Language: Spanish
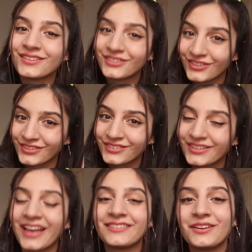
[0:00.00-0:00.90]
Entonces,
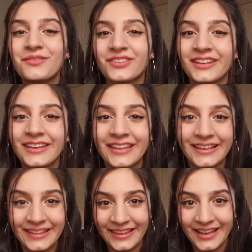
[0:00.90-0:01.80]
así como tenés que
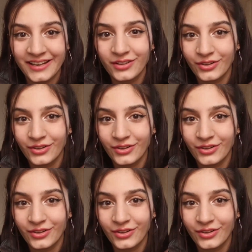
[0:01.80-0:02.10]
lidiar